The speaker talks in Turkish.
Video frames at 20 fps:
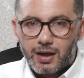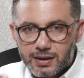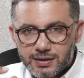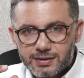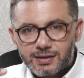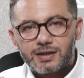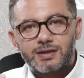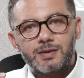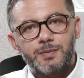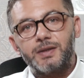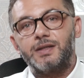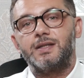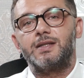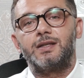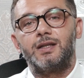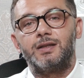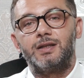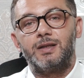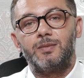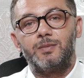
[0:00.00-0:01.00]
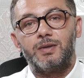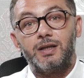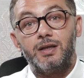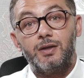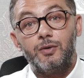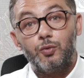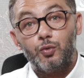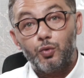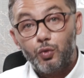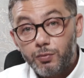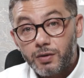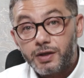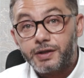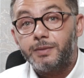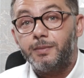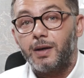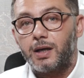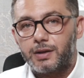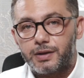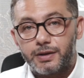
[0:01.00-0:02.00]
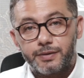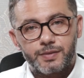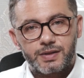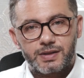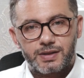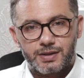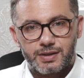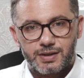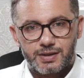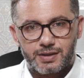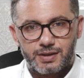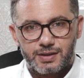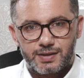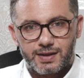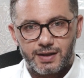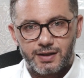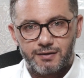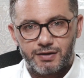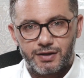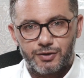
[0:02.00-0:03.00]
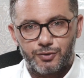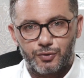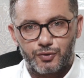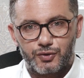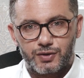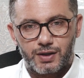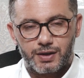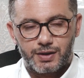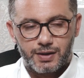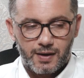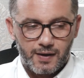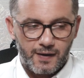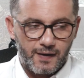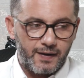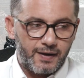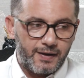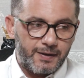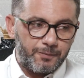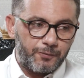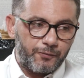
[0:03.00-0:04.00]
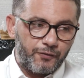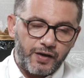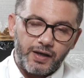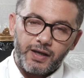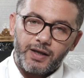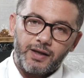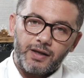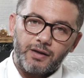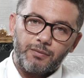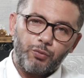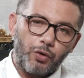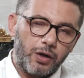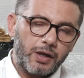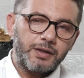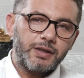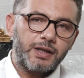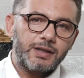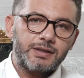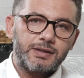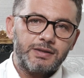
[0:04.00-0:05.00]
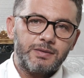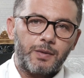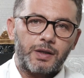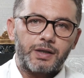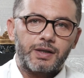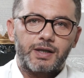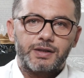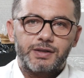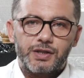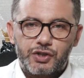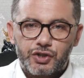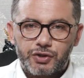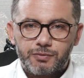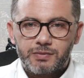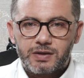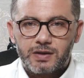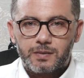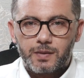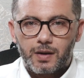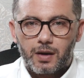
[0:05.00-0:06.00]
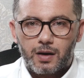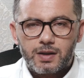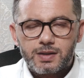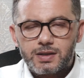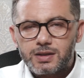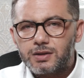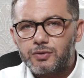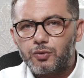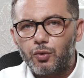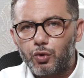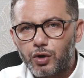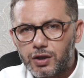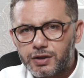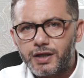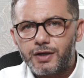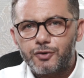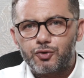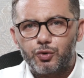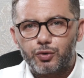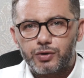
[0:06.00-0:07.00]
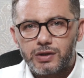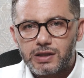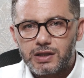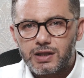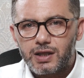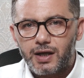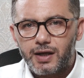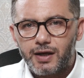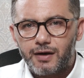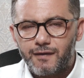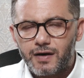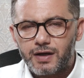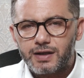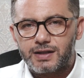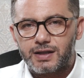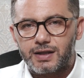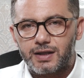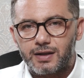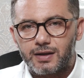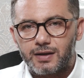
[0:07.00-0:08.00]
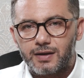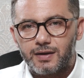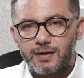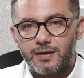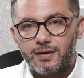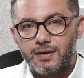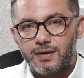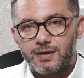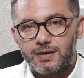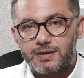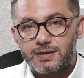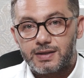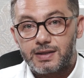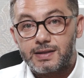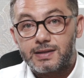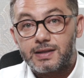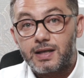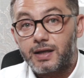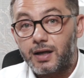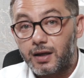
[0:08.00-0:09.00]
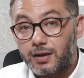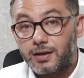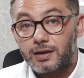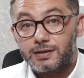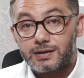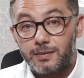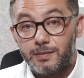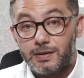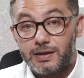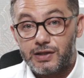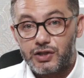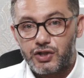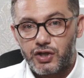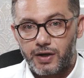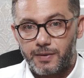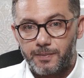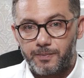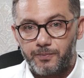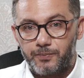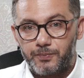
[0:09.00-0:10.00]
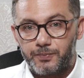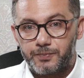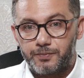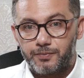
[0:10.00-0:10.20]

anlatmak istediğimi umarım anlamışsınızdır sevgili dostlar. Ve bu anlattığım arkadaşım gibi aslında o kadar çok hikaye var ki sizlere anlatabileceğim.